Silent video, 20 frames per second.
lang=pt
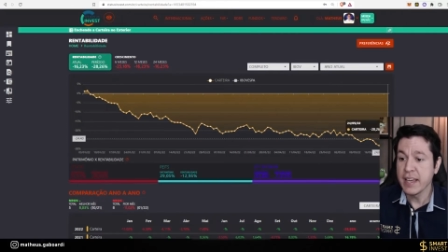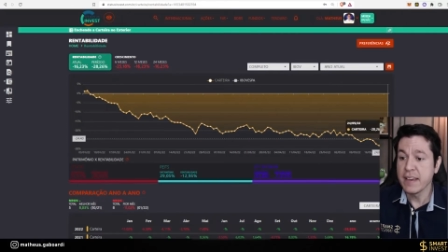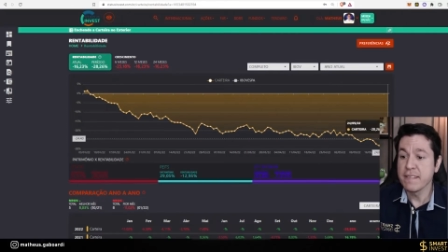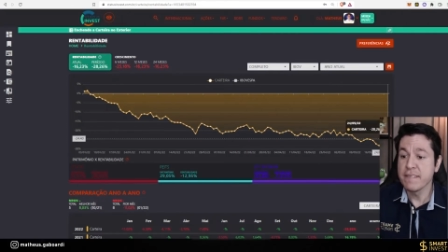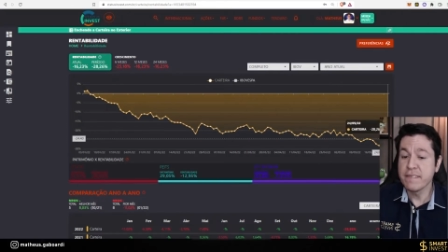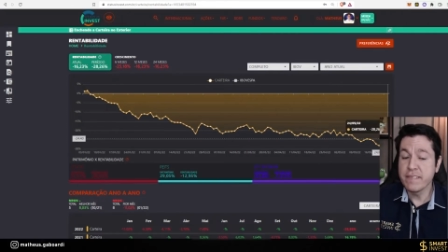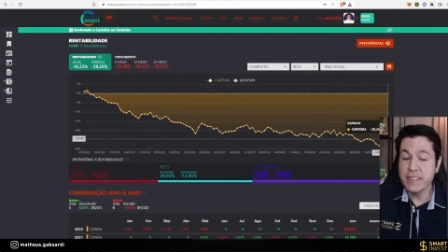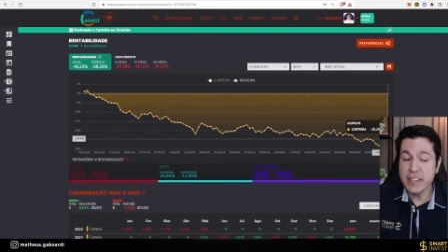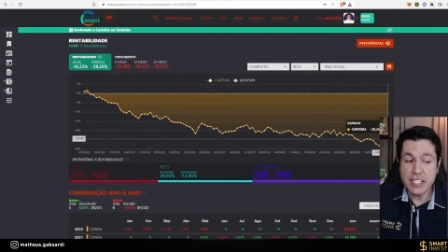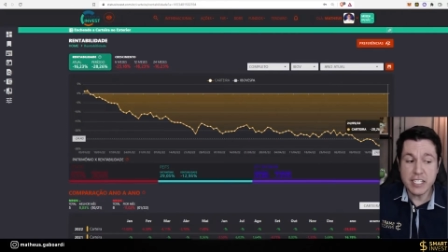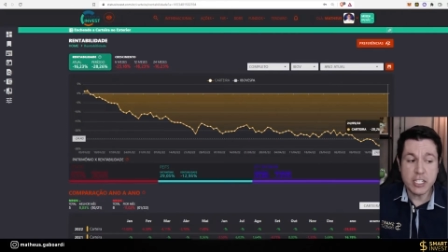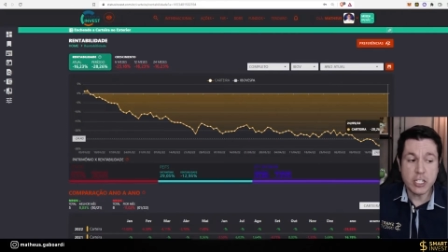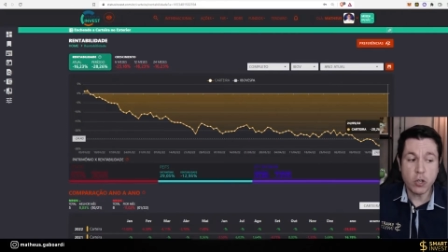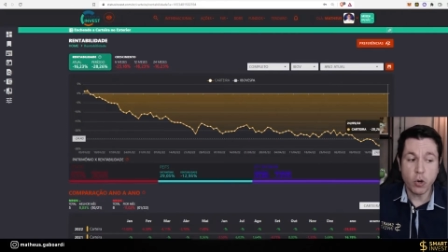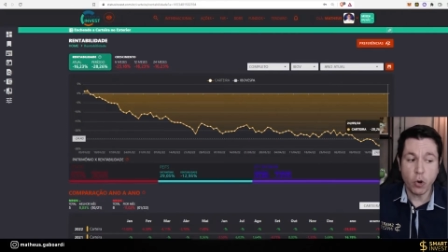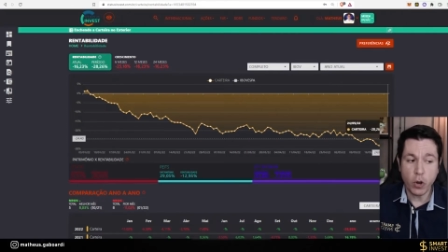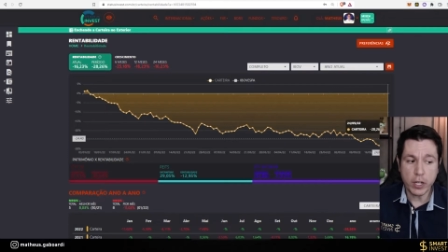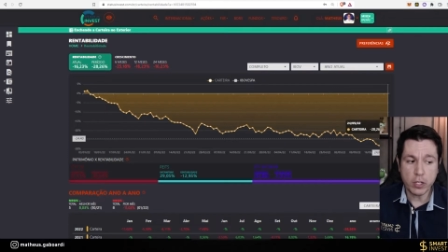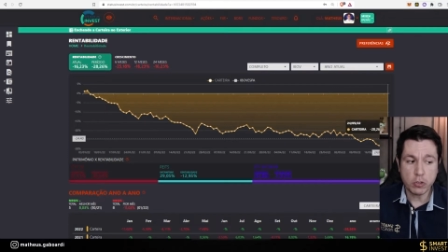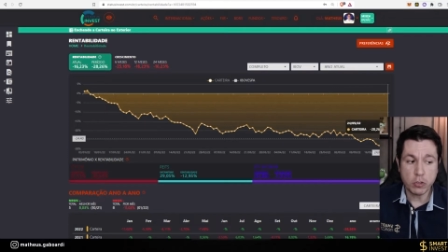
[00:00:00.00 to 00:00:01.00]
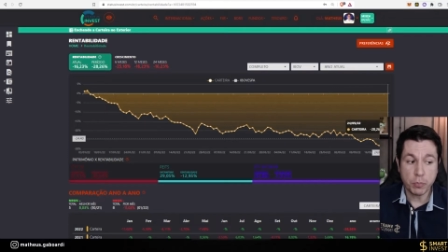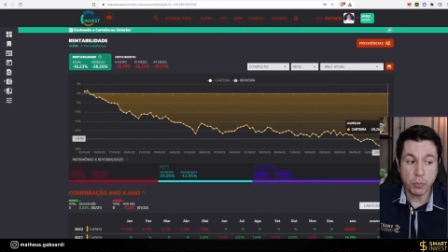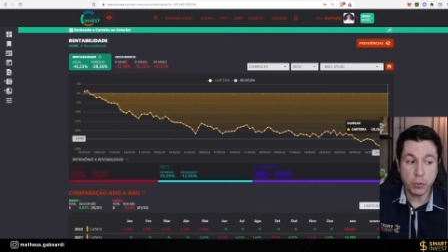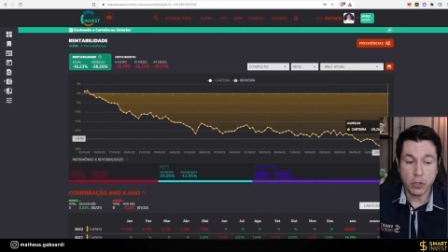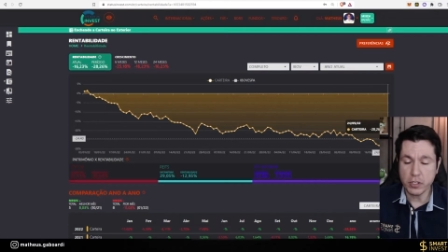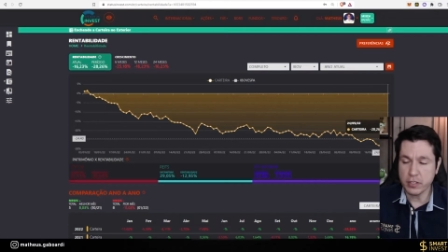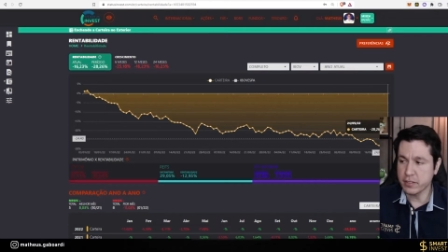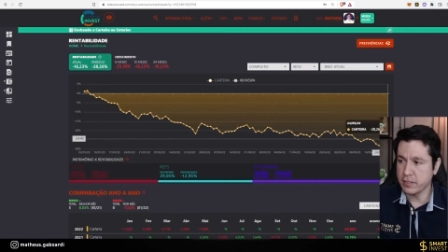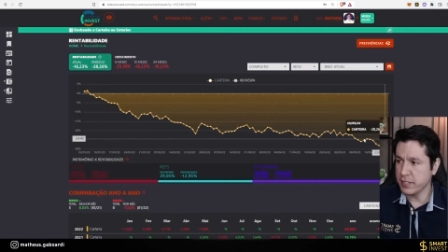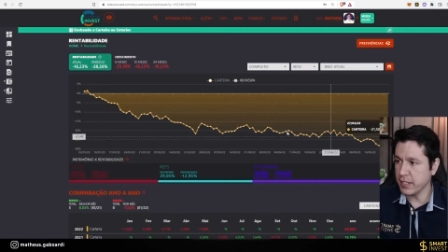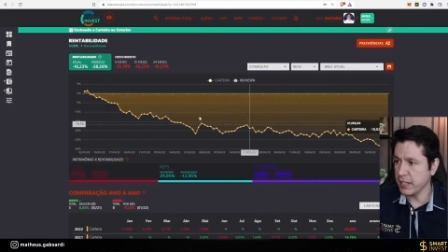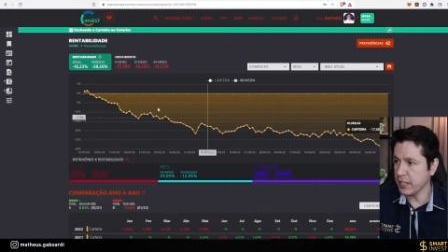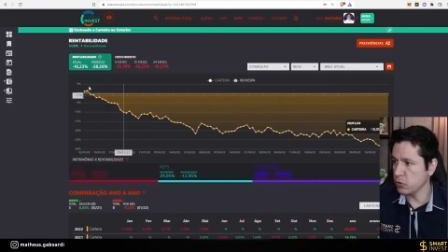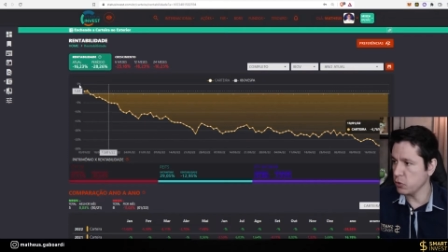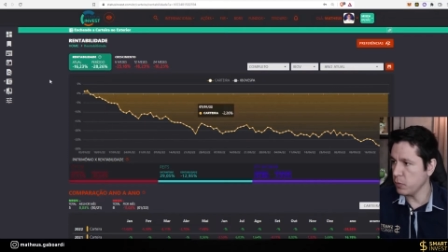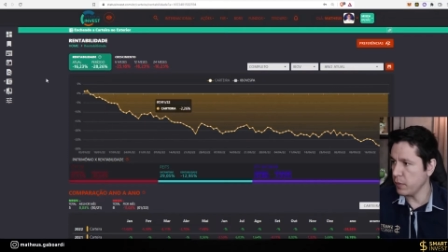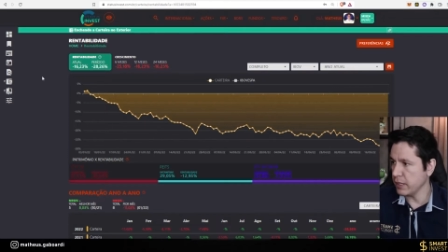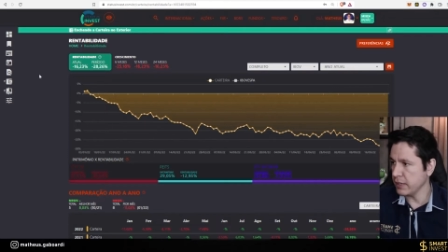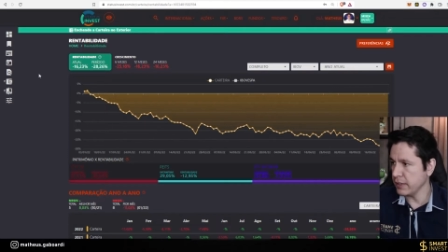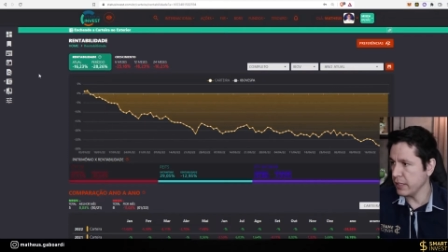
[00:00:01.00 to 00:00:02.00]
28%.
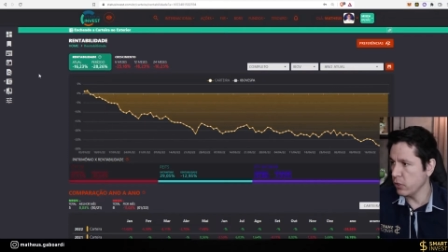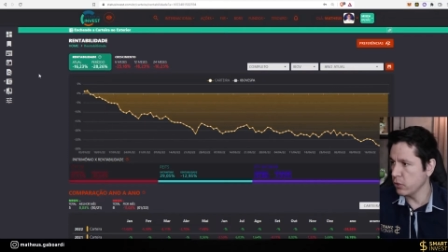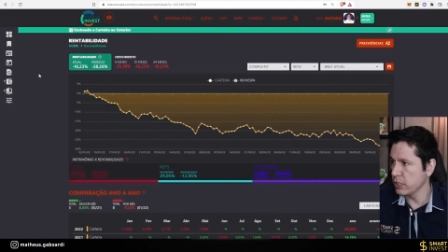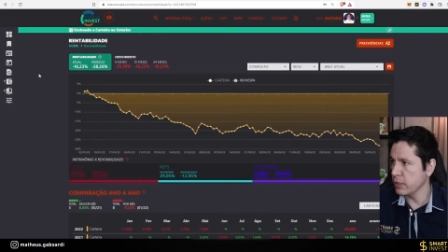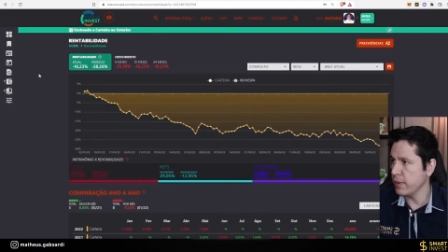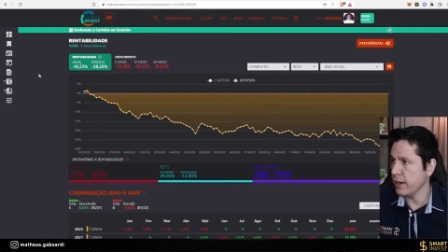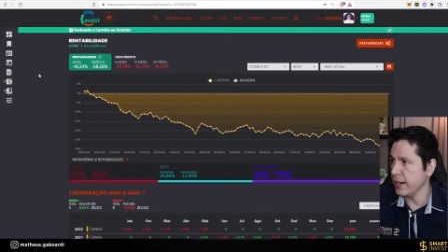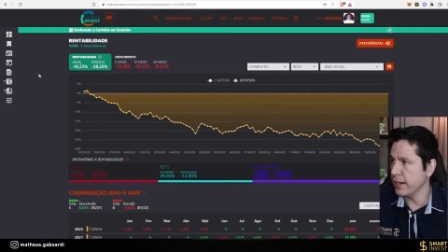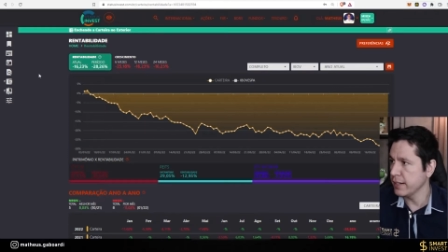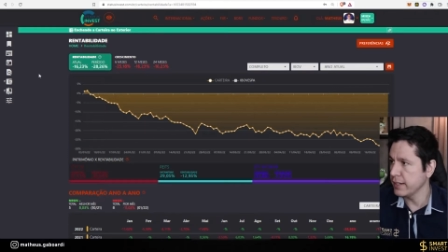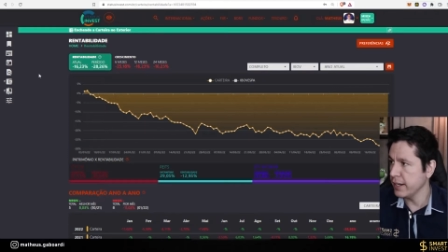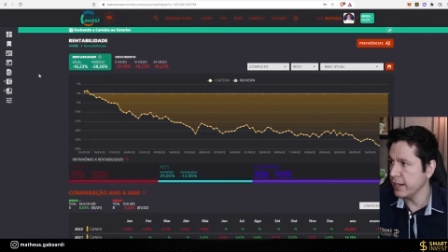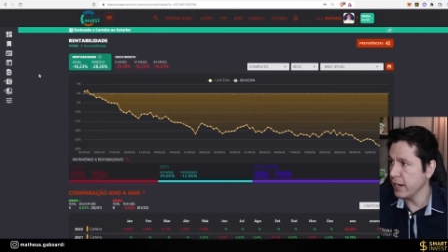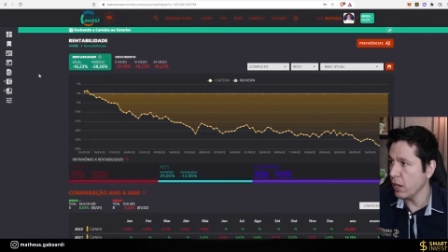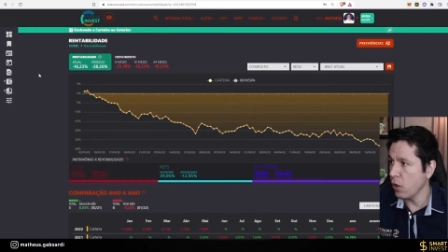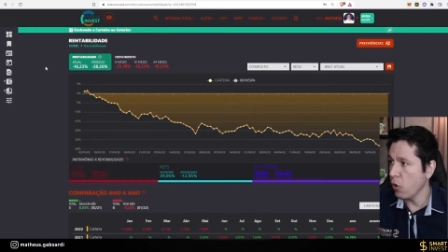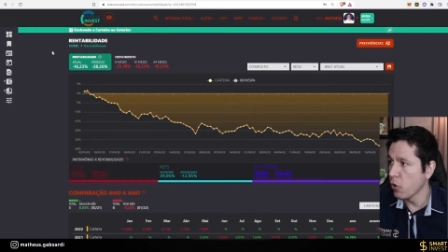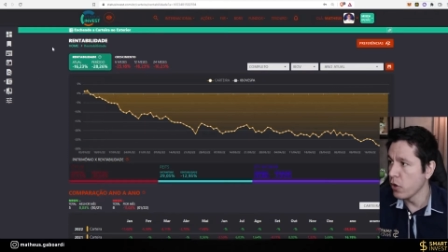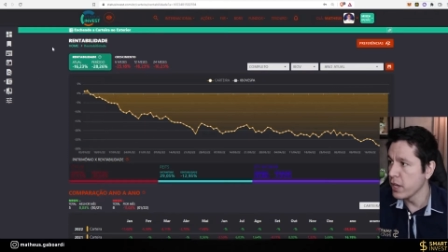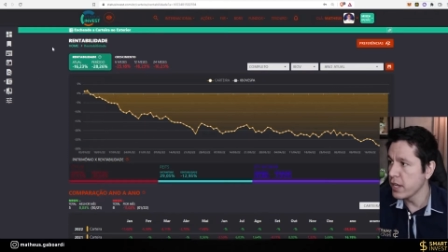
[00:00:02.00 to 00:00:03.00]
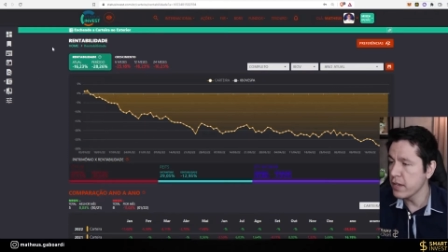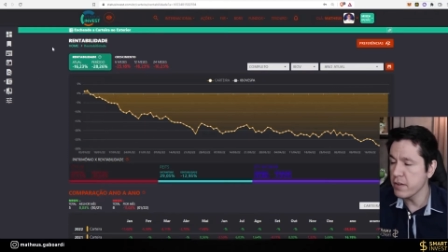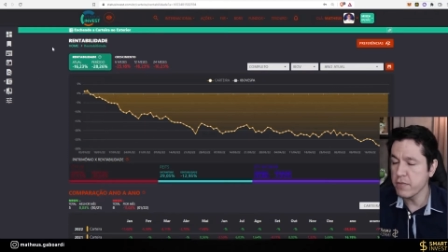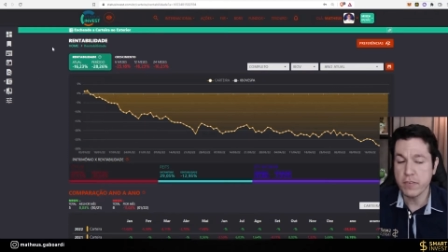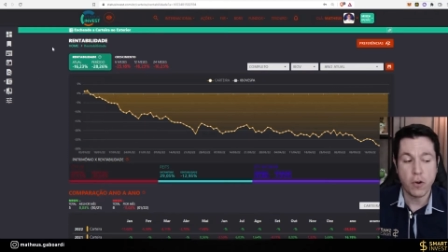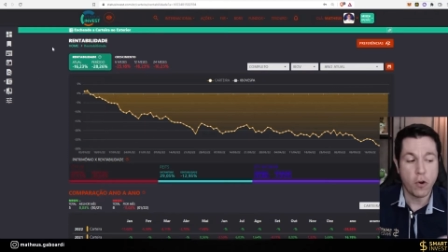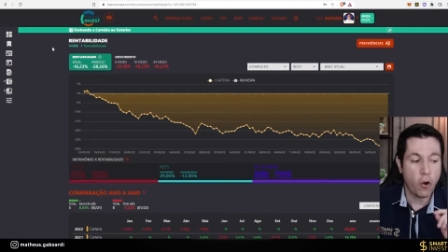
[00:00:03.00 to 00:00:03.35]
Matheus, é uma carteira horrível.